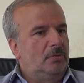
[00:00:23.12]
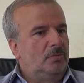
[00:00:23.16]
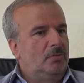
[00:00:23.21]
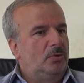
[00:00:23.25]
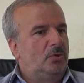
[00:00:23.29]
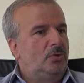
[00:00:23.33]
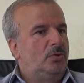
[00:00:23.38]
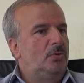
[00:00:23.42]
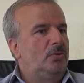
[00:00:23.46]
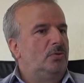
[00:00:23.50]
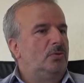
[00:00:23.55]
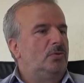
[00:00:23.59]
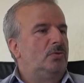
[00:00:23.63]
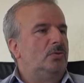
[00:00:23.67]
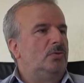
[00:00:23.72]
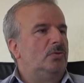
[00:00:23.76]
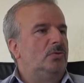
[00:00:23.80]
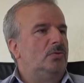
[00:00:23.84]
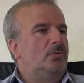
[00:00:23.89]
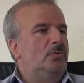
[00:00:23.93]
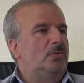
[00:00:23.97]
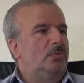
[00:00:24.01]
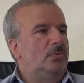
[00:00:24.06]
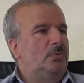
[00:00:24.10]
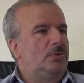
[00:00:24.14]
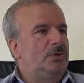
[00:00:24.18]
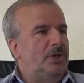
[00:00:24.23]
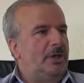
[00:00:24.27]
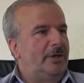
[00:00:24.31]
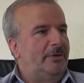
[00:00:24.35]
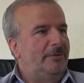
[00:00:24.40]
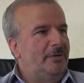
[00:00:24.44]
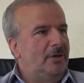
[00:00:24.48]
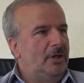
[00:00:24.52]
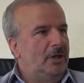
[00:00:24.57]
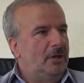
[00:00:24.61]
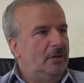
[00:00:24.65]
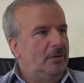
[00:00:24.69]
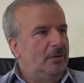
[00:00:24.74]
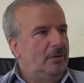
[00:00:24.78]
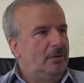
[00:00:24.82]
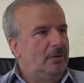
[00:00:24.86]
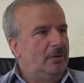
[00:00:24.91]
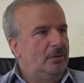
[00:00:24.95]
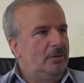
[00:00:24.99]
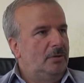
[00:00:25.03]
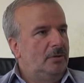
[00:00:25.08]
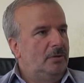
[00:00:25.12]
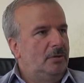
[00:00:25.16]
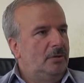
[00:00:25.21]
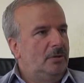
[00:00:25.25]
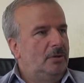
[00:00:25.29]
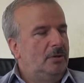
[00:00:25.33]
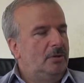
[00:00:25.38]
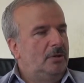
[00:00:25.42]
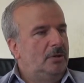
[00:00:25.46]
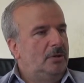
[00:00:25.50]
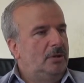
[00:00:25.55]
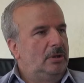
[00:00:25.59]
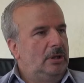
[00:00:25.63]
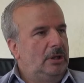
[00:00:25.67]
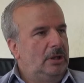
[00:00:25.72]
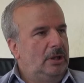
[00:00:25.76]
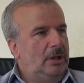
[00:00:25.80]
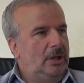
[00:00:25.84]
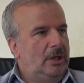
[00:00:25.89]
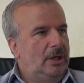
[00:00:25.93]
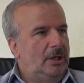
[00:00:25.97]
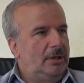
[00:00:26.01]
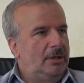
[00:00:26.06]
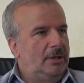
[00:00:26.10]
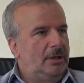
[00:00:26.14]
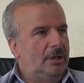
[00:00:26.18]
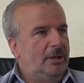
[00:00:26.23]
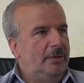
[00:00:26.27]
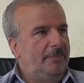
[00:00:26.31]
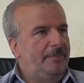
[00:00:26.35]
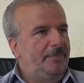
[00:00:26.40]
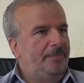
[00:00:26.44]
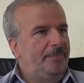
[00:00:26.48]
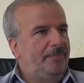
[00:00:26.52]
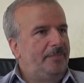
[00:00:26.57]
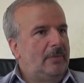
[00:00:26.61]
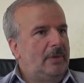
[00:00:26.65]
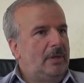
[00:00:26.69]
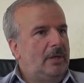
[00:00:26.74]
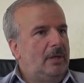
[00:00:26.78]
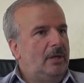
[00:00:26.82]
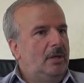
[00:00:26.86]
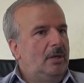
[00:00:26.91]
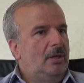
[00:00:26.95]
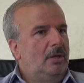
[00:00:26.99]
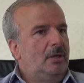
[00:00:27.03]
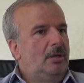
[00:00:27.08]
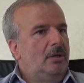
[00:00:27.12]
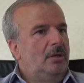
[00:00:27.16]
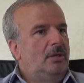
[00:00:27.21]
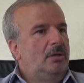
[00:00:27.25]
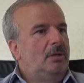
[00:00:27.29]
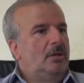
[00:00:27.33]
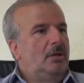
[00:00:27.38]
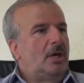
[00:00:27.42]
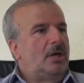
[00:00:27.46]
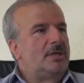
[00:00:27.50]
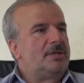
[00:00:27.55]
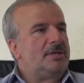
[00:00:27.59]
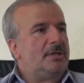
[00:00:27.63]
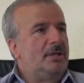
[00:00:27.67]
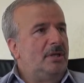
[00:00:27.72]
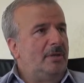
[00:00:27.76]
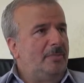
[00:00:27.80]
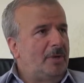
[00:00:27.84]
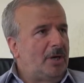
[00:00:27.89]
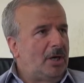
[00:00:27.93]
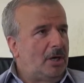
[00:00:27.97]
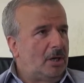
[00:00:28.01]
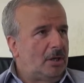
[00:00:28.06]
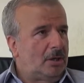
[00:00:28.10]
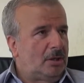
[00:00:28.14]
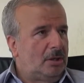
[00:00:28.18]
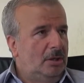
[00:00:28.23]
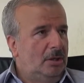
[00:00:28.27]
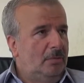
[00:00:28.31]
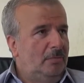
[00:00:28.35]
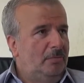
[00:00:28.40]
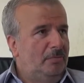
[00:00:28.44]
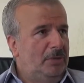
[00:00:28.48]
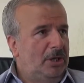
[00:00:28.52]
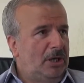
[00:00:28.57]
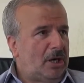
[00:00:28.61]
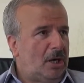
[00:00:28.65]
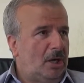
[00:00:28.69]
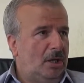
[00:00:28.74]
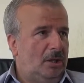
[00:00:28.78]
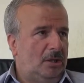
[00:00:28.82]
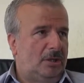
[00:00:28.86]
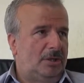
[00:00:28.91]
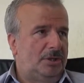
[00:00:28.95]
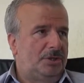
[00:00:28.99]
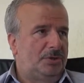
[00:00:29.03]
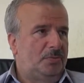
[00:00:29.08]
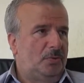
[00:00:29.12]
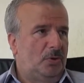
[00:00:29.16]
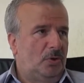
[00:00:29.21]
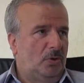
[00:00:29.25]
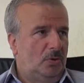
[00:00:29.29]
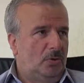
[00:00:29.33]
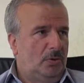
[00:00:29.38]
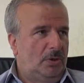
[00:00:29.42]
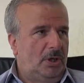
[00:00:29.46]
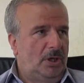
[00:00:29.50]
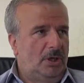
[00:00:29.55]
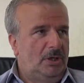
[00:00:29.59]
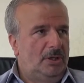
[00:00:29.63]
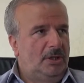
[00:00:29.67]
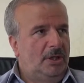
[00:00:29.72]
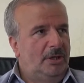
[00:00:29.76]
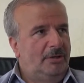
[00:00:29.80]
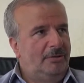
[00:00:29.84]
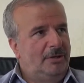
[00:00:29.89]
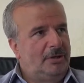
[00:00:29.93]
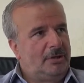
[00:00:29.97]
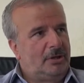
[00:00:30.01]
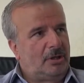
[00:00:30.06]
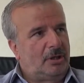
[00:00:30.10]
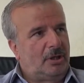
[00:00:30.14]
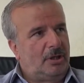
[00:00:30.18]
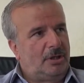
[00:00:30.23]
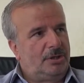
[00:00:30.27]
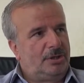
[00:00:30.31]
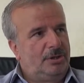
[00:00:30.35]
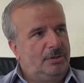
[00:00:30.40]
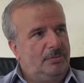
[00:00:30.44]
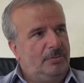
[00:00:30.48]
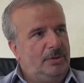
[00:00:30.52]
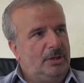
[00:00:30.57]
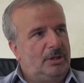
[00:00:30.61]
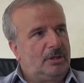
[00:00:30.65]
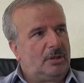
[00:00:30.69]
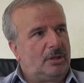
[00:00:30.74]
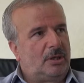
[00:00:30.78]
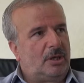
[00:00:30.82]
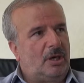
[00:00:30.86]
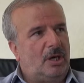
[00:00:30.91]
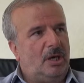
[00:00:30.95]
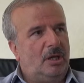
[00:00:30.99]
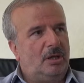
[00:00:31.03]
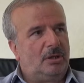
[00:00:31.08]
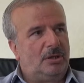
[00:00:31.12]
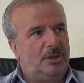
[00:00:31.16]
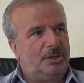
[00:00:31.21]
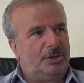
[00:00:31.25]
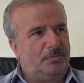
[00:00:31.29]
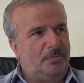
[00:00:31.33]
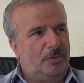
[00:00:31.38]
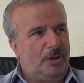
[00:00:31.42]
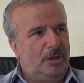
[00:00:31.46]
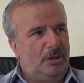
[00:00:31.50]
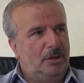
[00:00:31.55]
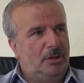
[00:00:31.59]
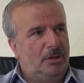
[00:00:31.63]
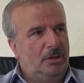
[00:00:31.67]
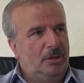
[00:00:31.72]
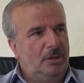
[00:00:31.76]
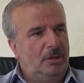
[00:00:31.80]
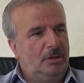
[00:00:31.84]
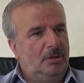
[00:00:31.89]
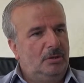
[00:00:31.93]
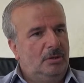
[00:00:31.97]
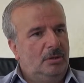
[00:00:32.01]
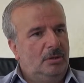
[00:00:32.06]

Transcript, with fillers: bütün çevre illerde aslında bir bir kalkışma oldu. Yani devlete karşı bir kalkışmaydı.